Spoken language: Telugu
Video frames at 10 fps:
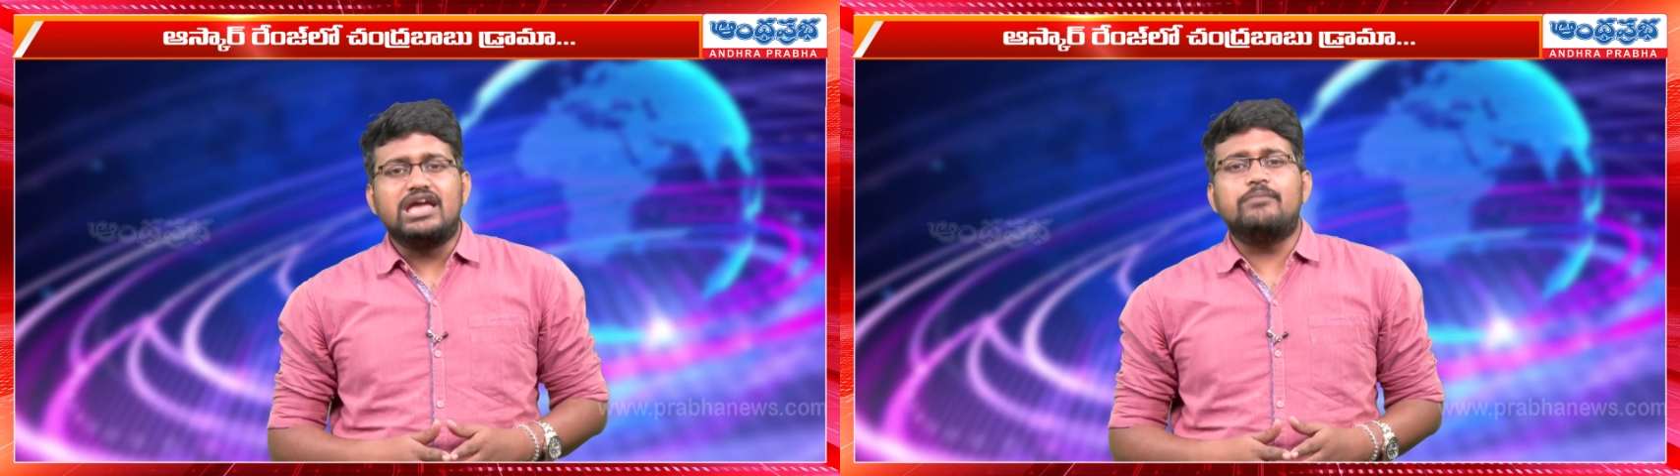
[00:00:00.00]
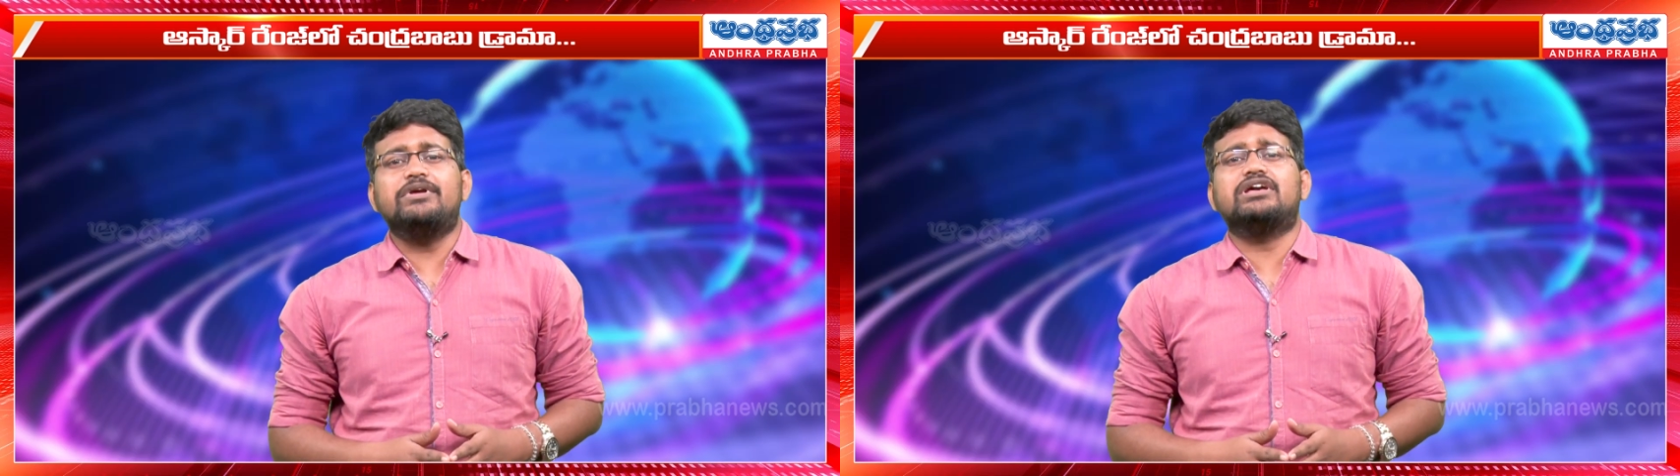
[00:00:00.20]

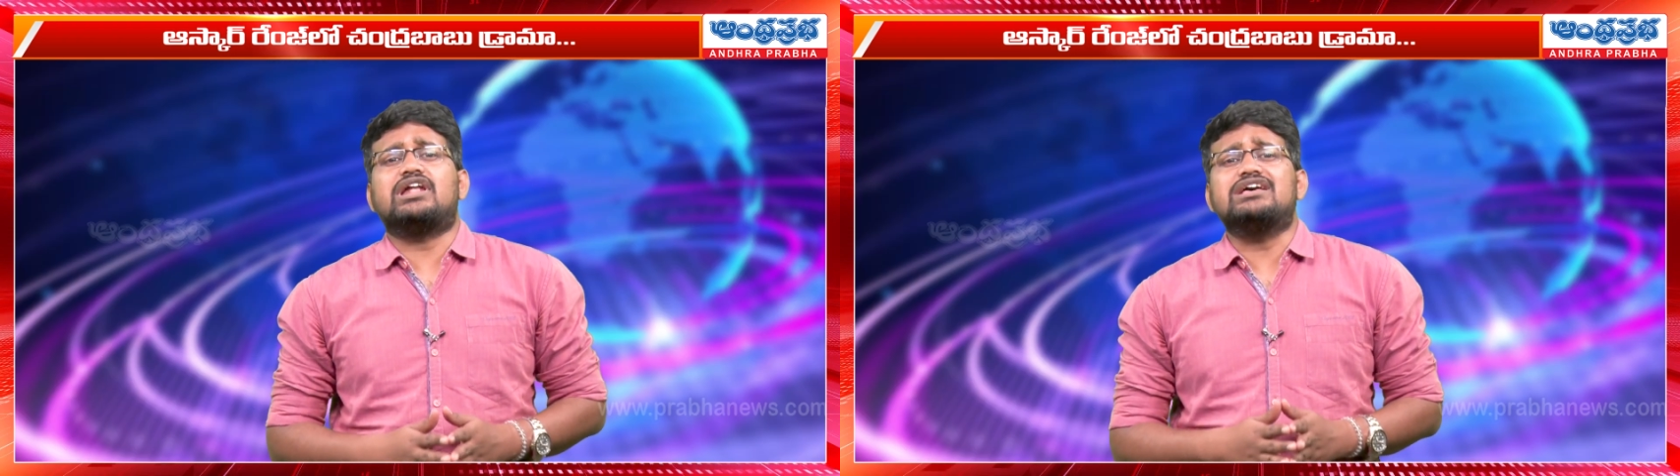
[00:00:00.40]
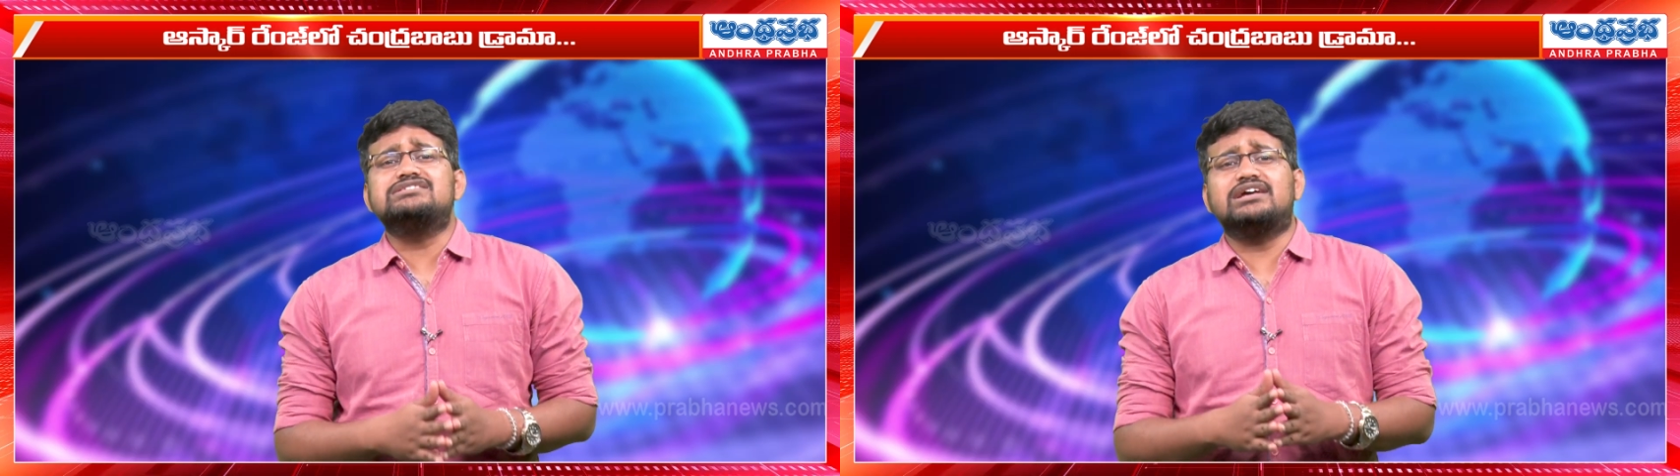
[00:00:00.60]
ఏపీకి
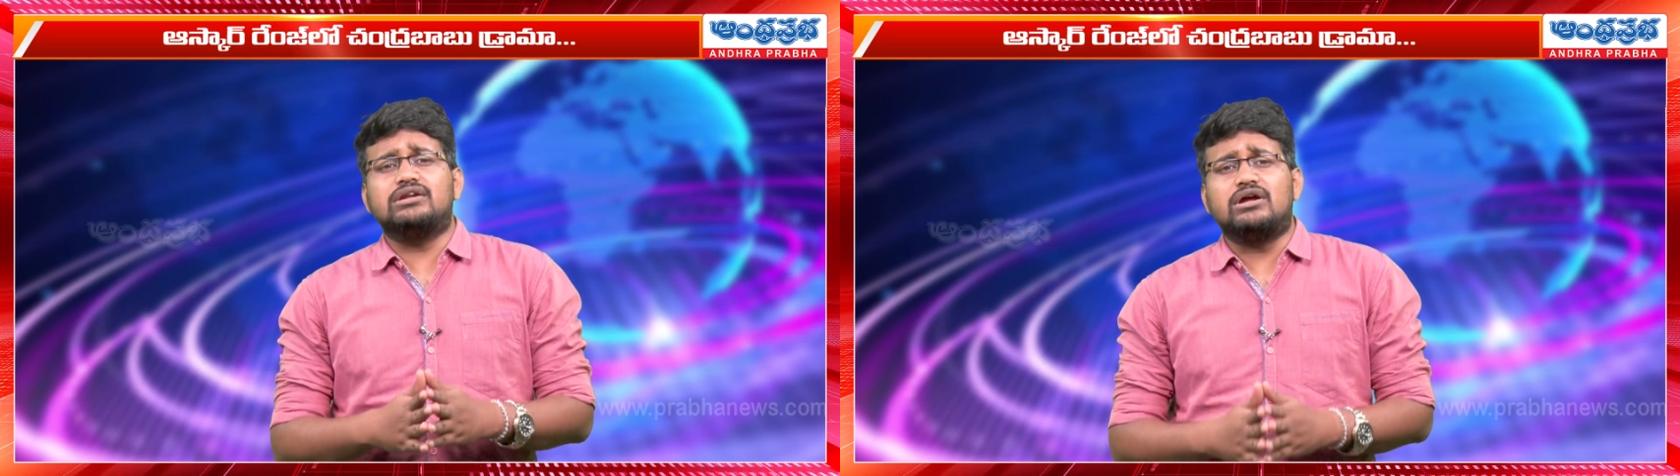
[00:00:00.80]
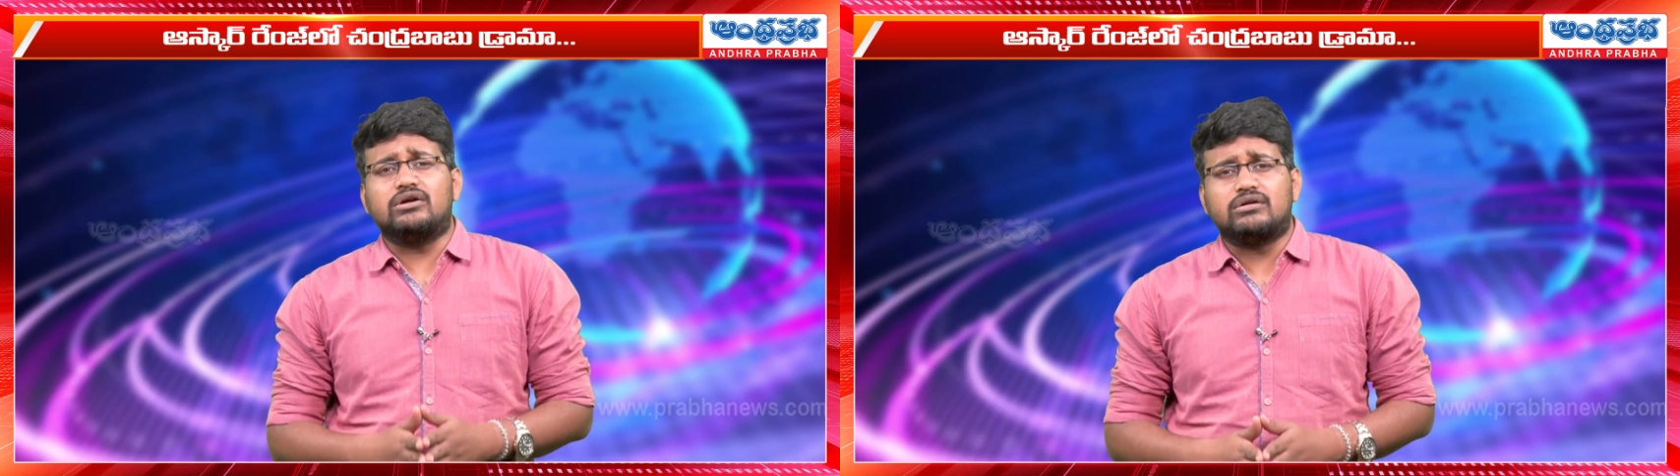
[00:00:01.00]

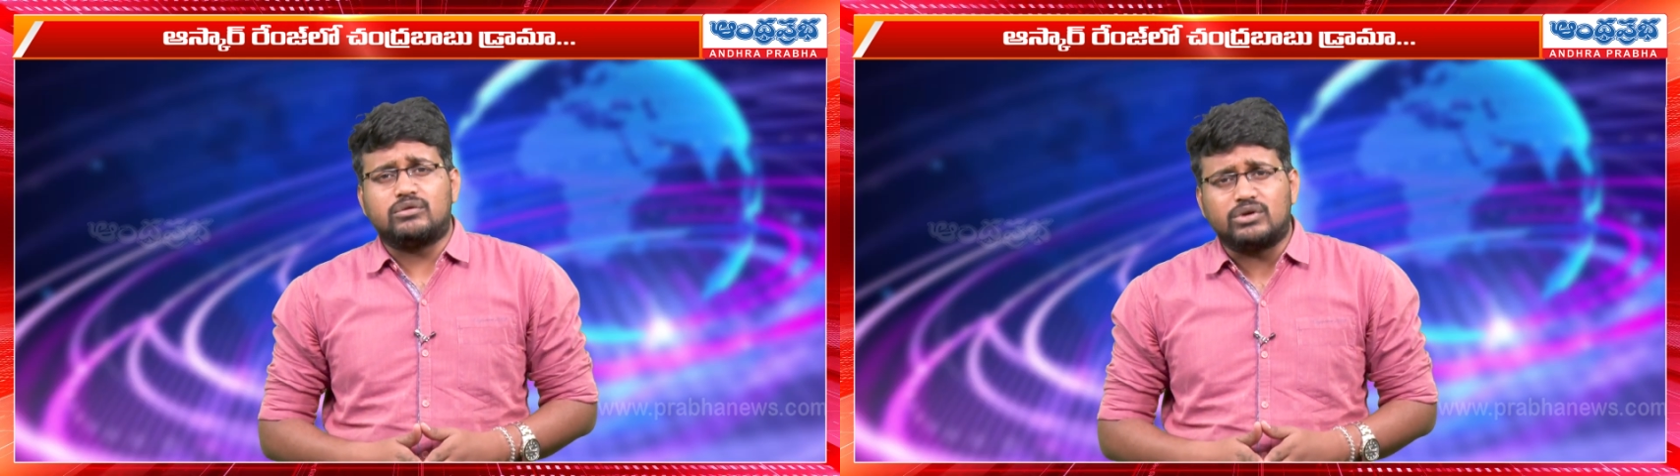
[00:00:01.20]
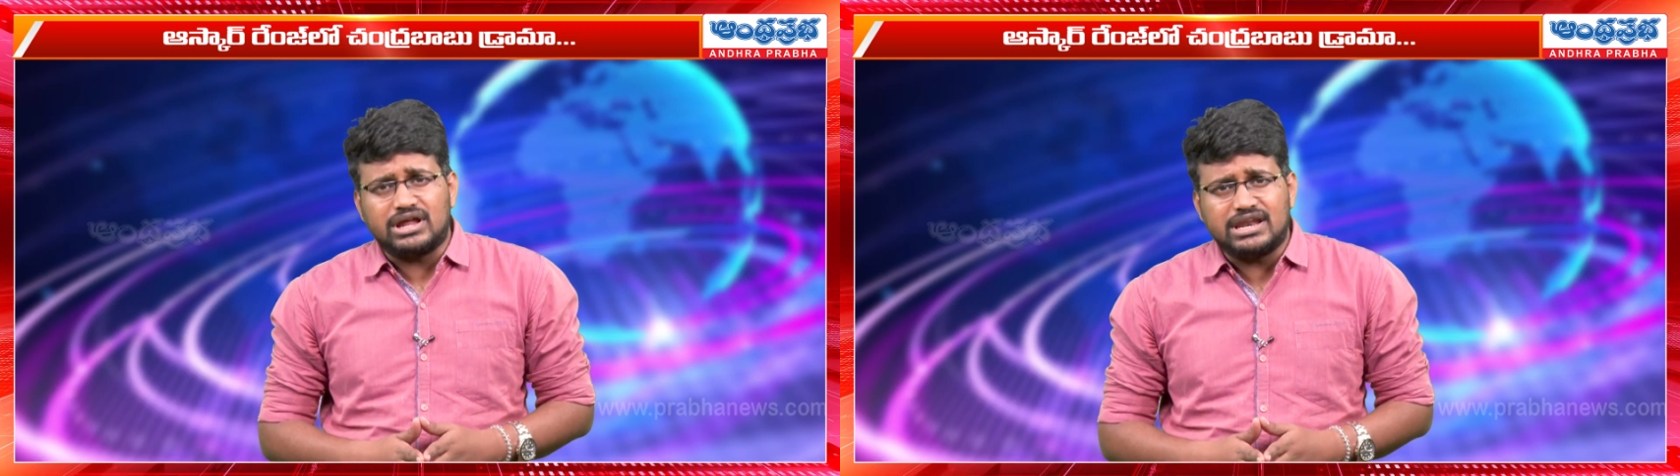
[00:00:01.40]
రాజధాని
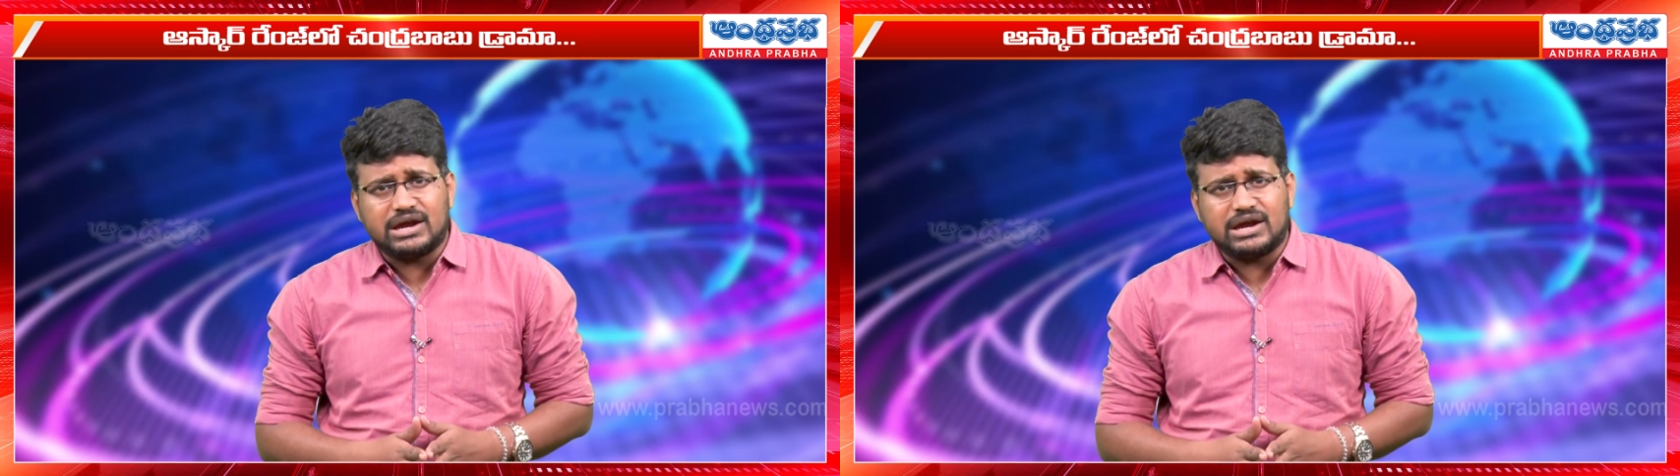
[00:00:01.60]
కూడా